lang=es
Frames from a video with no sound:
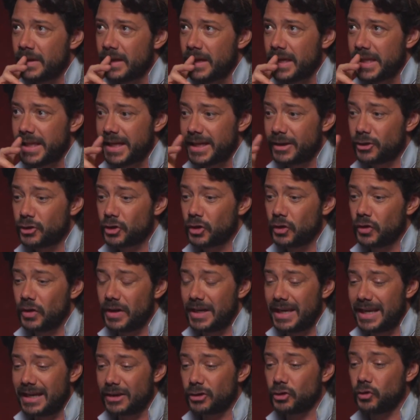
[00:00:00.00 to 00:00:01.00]
y de hecho
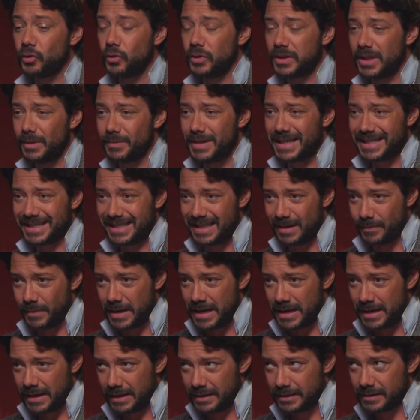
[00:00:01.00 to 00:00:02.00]
las últimas
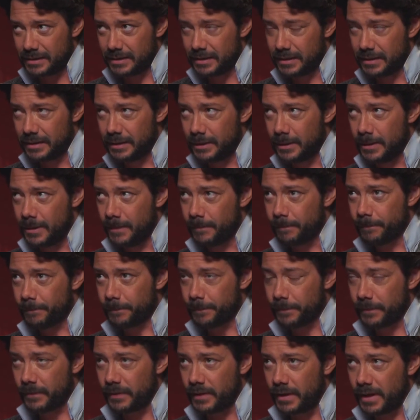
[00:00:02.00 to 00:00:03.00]
semanas
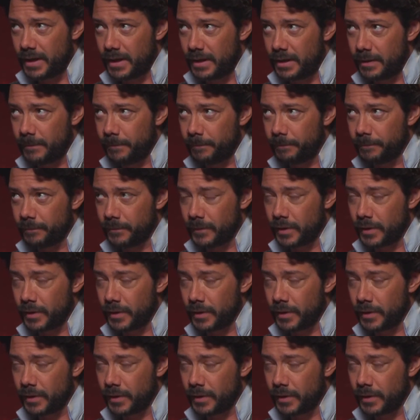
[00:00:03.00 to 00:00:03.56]
de,